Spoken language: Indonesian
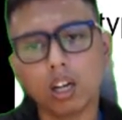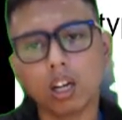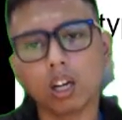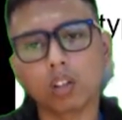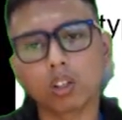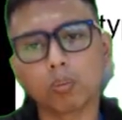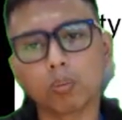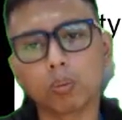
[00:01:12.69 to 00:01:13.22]

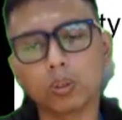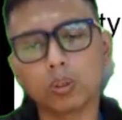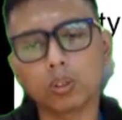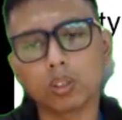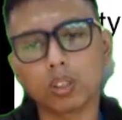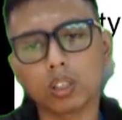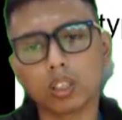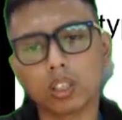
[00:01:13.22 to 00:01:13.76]
ataupun
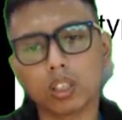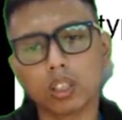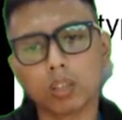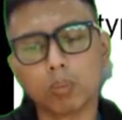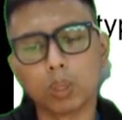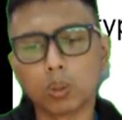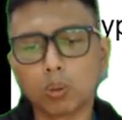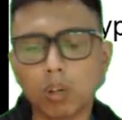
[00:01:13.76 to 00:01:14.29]
e,
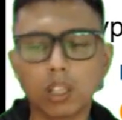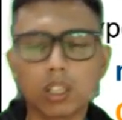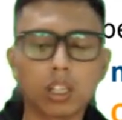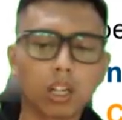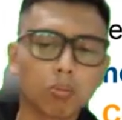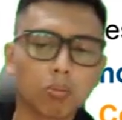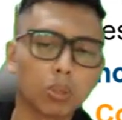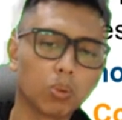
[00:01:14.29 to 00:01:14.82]
benua
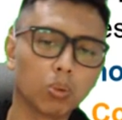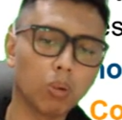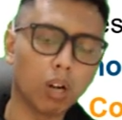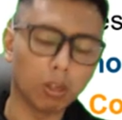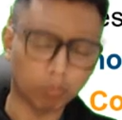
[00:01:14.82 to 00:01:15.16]
dengan benua.